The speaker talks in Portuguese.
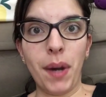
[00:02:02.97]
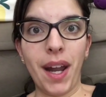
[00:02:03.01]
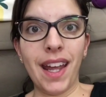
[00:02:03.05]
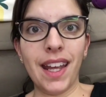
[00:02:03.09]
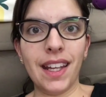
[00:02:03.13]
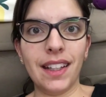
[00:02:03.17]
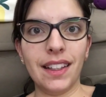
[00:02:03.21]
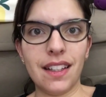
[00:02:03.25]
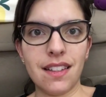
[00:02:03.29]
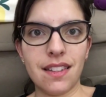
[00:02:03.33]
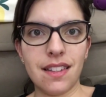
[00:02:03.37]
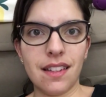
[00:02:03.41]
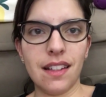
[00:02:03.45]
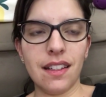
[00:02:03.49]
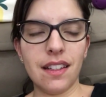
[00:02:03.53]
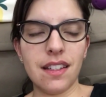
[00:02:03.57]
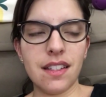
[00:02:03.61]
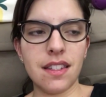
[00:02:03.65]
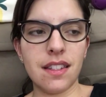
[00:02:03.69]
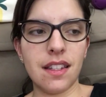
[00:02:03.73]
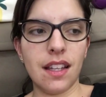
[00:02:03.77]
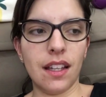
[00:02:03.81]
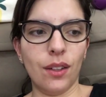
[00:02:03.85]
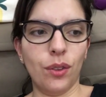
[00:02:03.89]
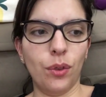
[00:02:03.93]
para render você tem que
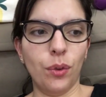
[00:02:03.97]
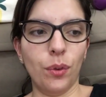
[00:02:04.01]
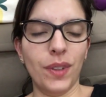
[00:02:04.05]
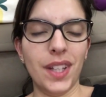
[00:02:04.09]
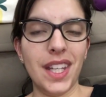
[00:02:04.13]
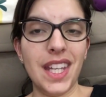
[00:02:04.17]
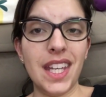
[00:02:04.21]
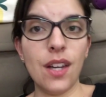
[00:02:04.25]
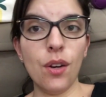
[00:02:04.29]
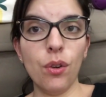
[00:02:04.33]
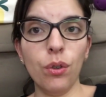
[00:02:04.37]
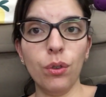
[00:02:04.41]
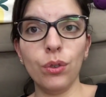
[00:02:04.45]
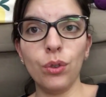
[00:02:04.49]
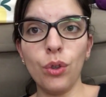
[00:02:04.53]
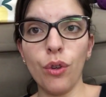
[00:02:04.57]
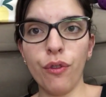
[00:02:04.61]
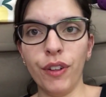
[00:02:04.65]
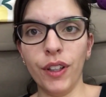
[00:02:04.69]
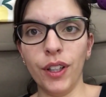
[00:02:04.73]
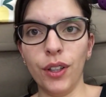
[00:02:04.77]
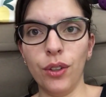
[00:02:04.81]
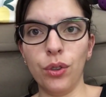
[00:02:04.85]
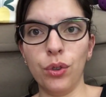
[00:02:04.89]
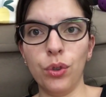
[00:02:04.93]
ir cedo. E eu tô
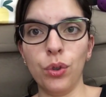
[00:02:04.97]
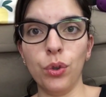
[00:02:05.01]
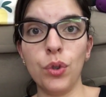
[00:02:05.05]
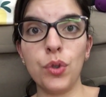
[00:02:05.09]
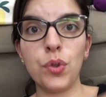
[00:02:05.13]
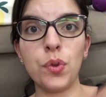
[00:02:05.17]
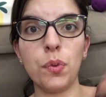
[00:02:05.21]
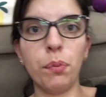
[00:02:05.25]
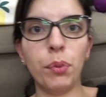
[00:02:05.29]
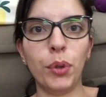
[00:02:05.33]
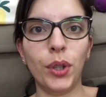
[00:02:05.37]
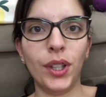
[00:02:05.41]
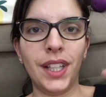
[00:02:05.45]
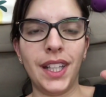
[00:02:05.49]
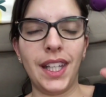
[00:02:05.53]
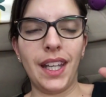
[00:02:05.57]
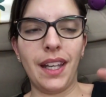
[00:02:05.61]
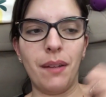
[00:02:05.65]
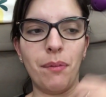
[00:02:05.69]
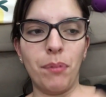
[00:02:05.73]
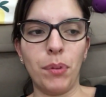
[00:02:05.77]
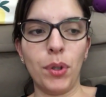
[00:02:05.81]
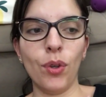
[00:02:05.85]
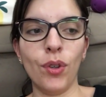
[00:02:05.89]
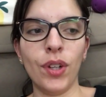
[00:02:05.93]
falando tudo isso por
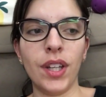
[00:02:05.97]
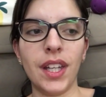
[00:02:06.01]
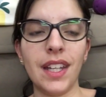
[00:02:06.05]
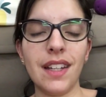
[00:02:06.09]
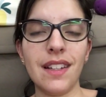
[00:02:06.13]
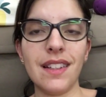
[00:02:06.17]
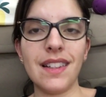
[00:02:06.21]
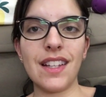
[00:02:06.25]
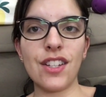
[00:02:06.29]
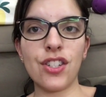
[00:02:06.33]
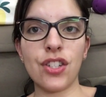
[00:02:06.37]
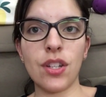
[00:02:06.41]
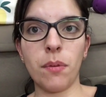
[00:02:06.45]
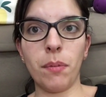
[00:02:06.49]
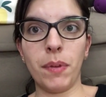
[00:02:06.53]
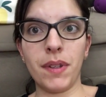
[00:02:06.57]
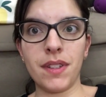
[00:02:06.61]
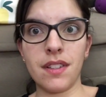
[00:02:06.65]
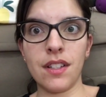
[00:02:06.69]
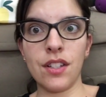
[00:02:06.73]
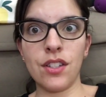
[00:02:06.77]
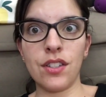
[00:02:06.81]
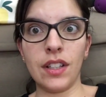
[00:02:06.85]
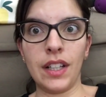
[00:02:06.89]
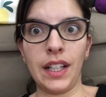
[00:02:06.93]
quê? Porque eu queria deixar
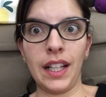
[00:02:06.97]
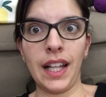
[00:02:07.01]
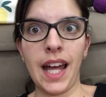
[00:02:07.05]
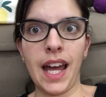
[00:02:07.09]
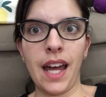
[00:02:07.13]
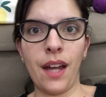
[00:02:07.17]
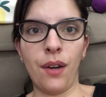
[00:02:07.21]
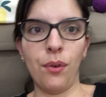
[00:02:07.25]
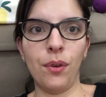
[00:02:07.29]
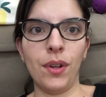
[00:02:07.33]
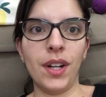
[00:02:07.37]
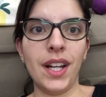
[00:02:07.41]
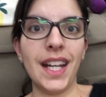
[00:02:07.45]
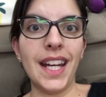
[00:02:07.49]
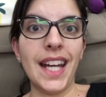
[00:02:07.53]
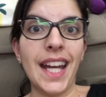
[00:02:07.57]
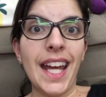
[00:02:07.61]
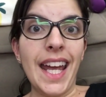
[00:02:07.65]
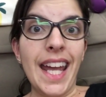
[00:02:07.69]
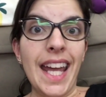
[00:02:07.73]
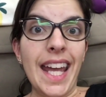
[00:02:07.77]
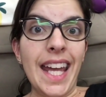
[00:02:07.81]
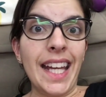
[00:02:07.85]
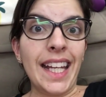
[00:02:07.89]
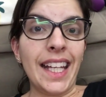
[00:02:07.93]
bastante claro
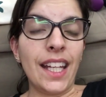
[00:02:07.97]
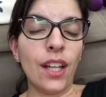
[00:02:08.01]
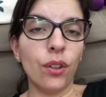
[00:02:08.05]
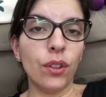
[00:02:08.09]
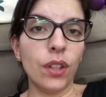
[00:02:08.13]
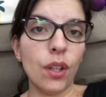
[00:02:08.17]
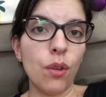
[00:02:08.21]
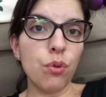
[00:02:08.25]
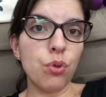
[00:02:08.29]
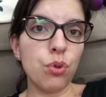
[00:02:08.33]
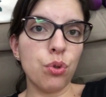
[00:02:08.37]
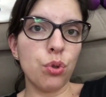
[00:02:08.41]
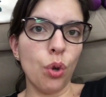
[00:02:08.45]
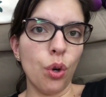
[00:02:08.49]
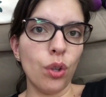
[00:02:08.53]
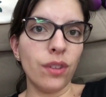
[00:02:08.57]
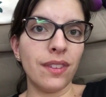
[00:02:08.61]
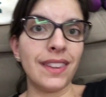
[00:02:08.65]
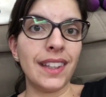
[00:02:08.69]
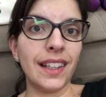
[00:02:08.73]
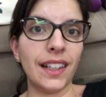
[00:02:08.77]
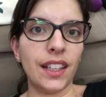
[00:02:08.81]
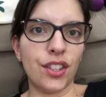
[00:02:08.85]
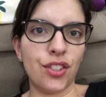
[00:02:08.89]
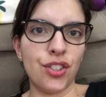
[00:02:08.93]
que eu não sou
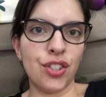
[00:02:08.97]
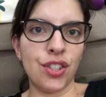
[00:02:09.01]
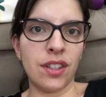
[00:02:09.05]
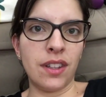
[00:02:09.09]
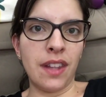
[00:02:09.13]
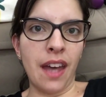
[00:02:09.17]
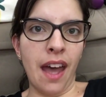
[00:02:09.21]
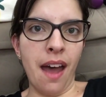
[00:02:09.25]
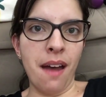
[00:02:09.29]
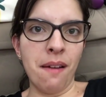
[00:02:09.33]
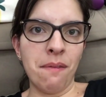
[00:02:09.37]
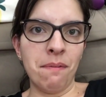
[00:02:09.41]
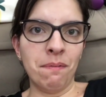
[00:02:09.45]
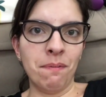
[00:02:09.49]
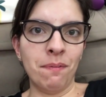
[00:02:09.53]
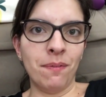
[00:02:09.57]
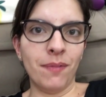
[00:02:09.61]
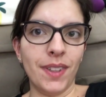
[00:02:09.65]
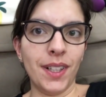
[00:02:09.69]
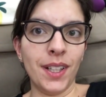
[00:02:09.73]
touch, tá?